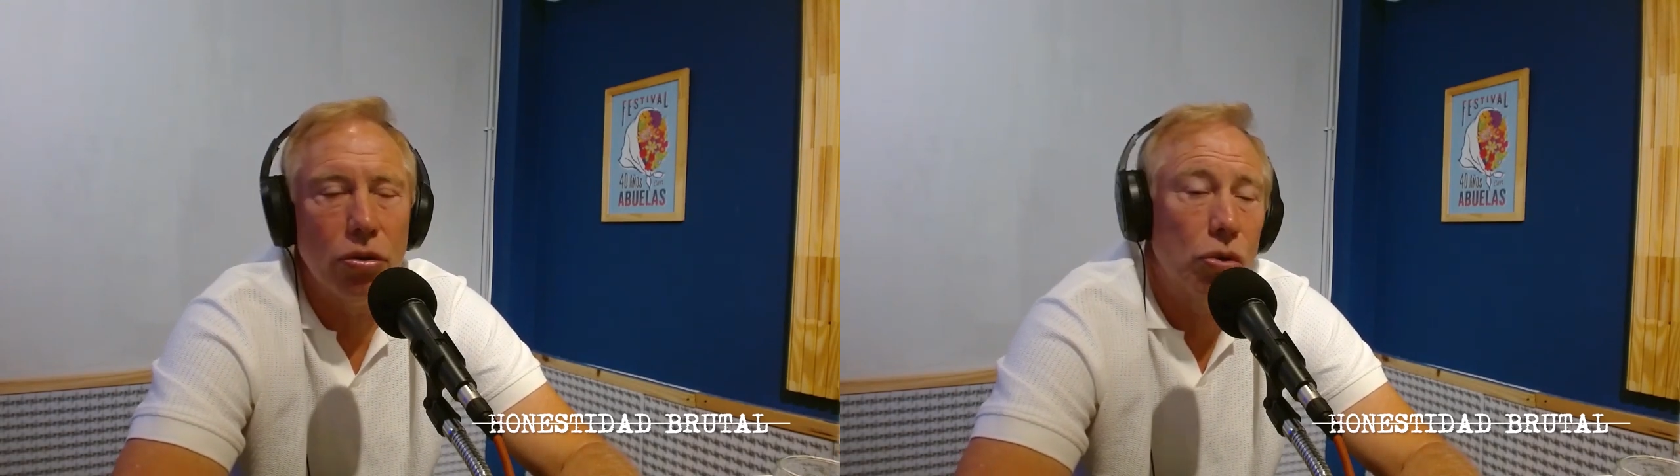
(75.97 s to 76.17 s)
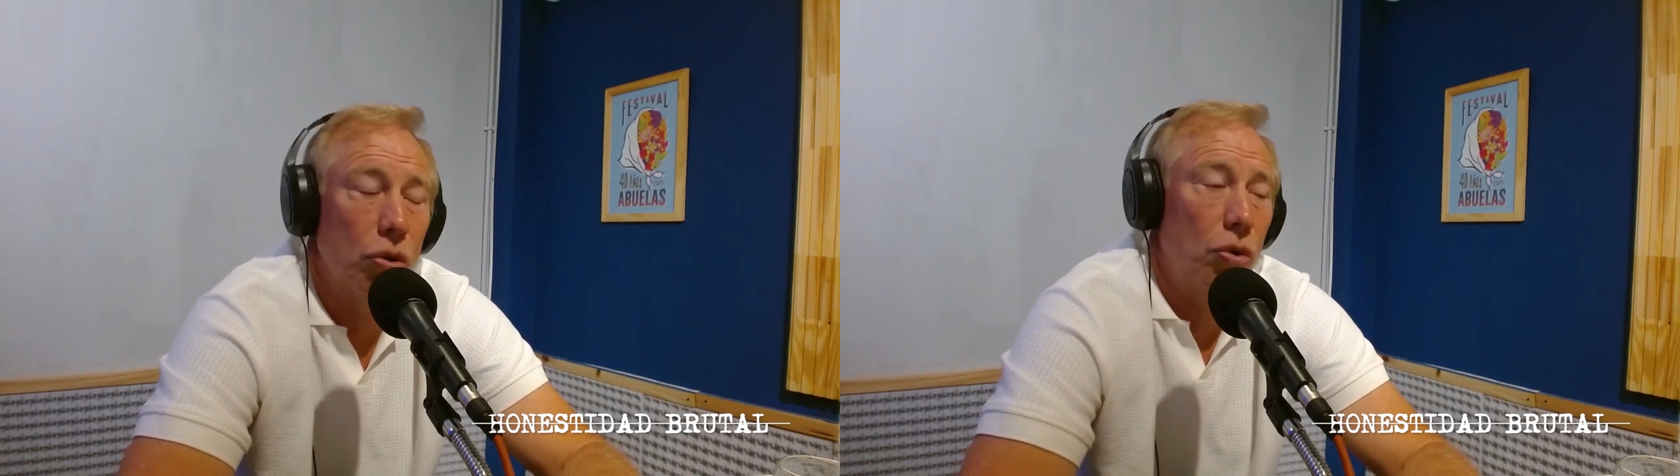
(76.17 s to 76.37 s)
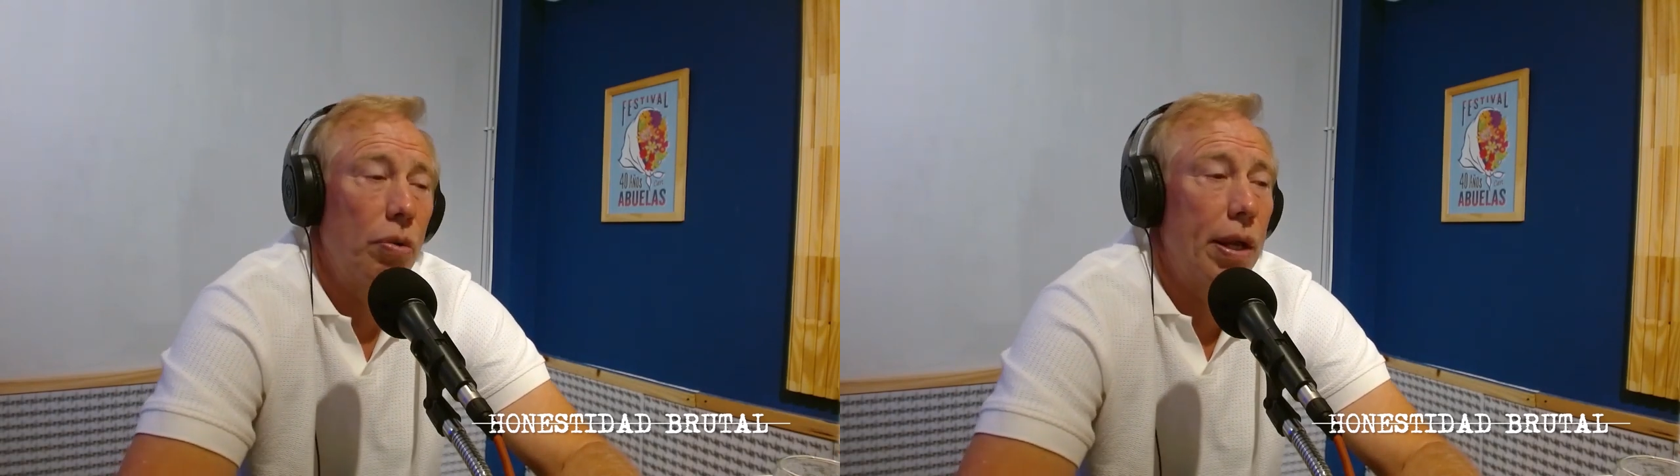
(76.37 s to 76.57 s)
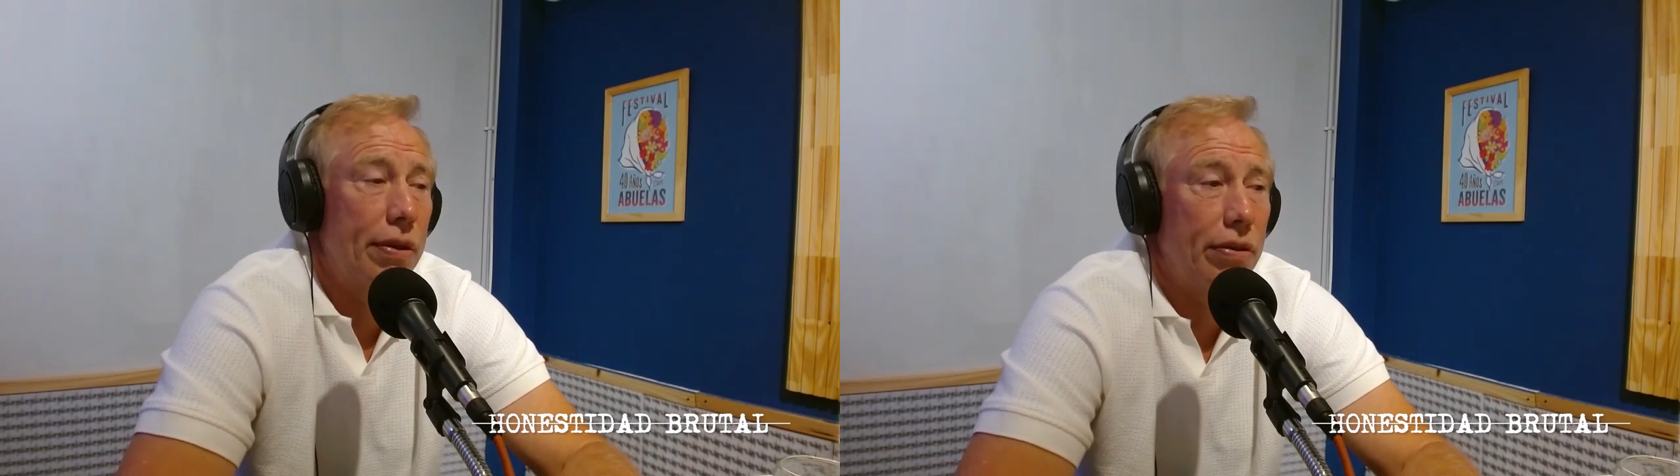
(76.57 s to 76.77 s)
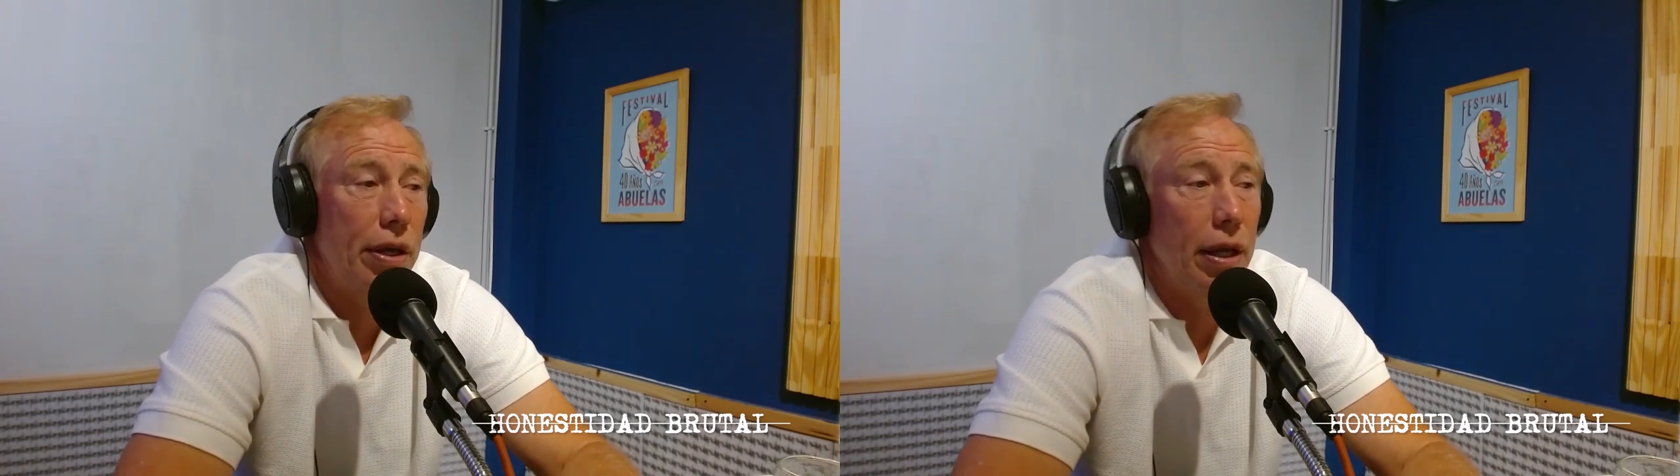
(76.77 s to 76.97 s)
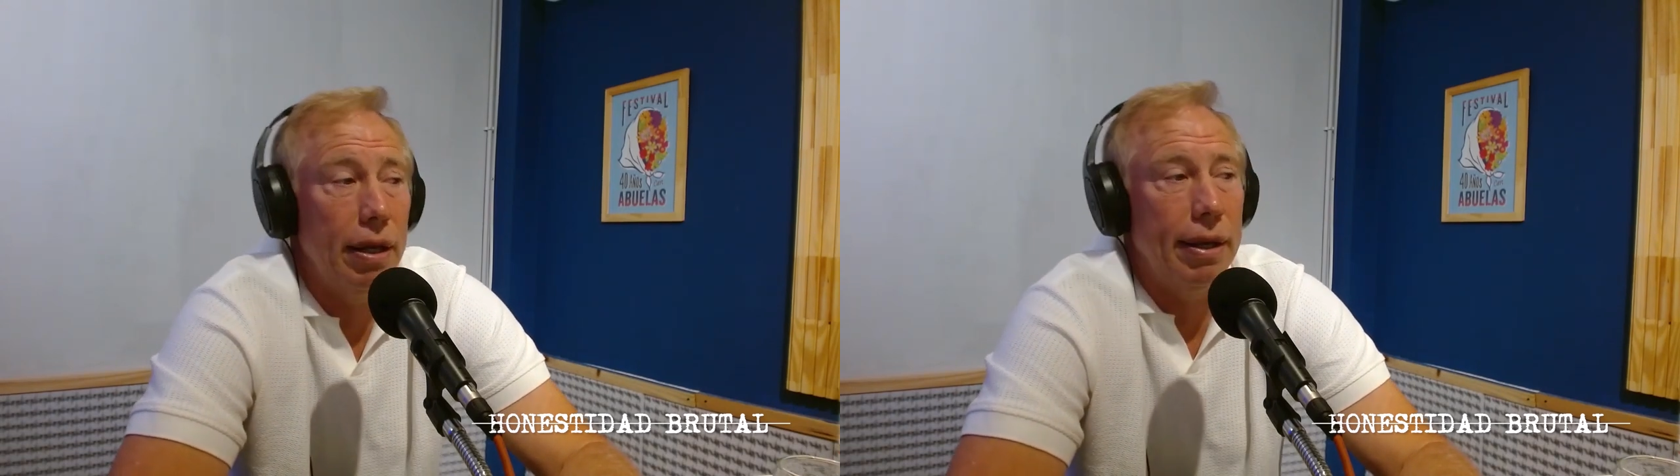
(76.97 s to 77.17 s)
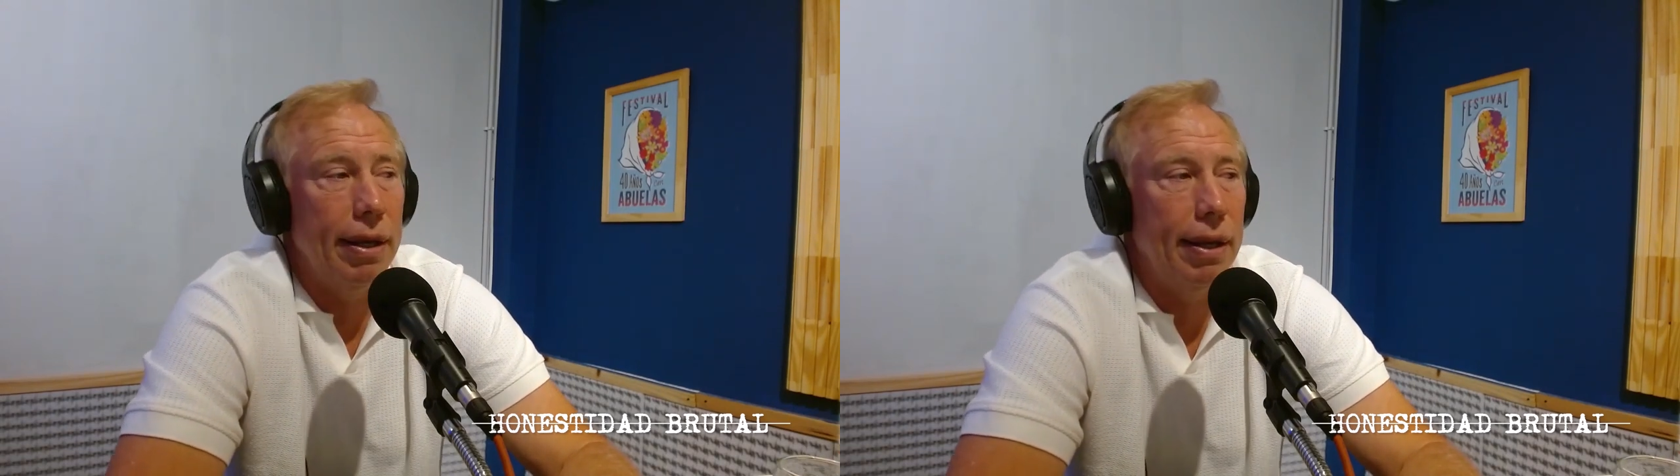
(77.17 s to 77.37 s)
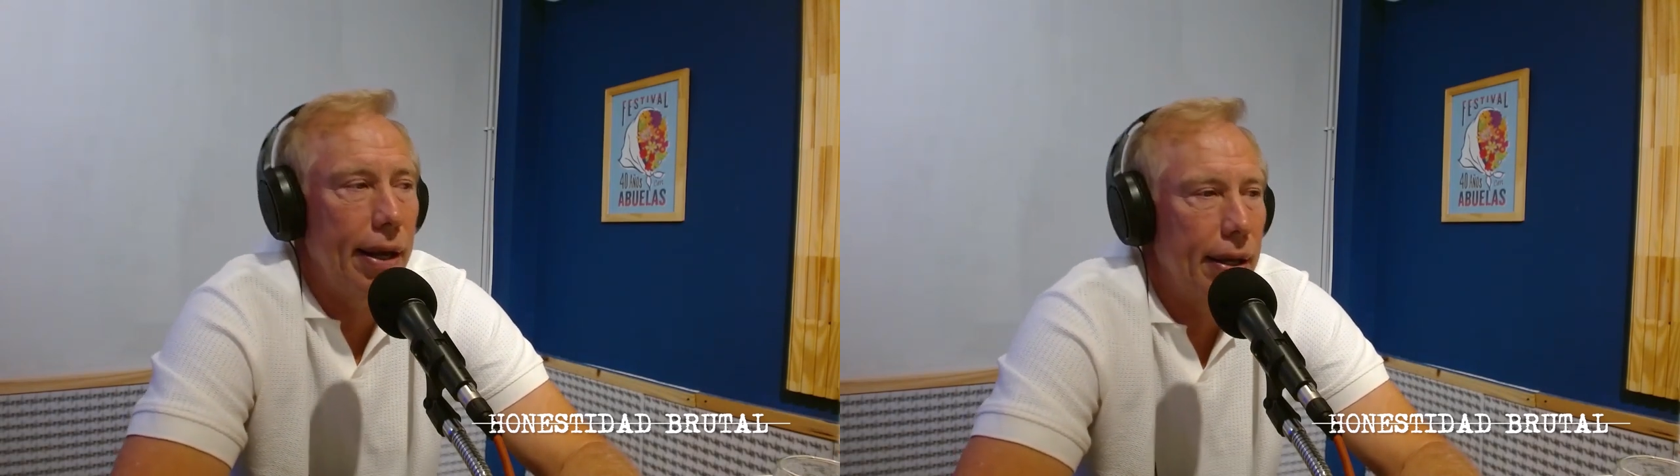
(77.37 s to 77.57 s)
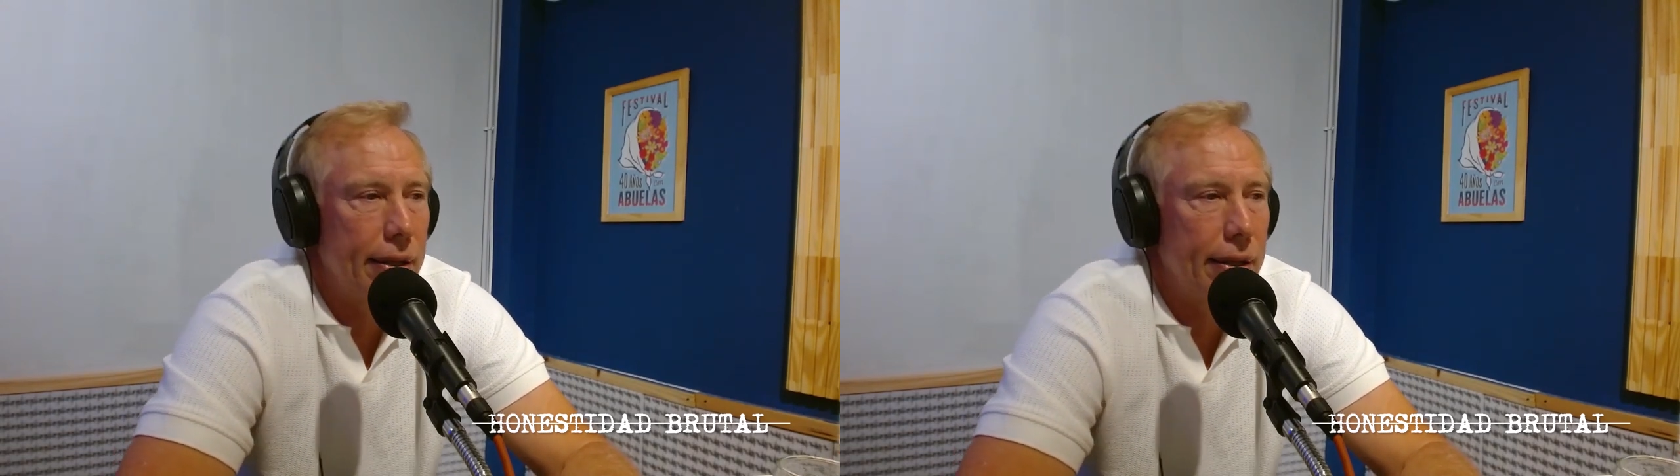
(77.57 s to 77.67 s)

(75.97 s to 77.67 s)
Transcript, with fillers: nos tocó Brasil, que era,